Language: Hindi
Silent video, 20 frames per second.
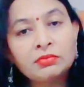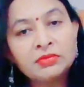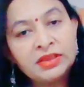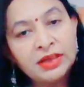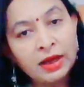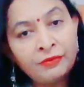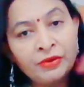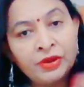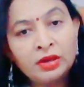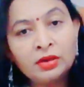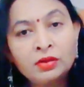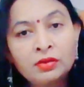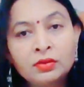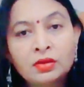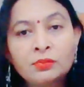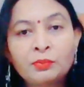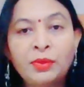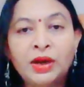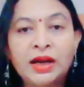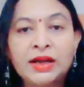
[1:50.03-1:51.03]
या फिर
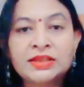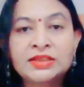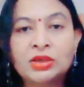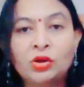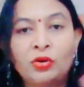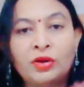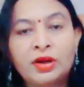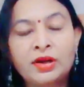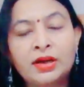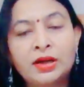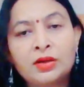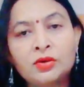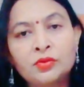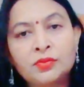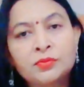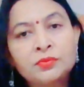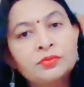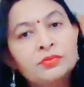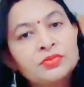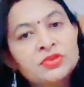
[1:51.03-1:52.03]
बाहर से ऑर्डर कर
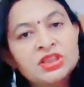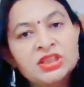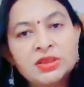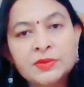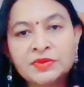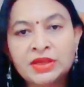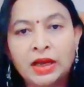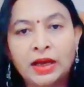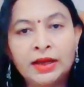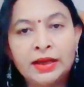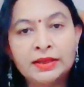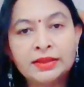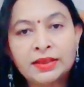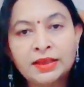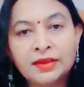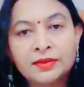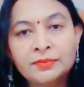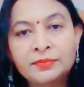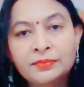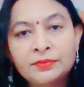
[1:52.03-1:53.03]
लो चिप्स खा
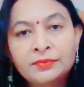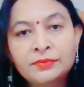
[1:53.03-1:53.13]
लेते हैं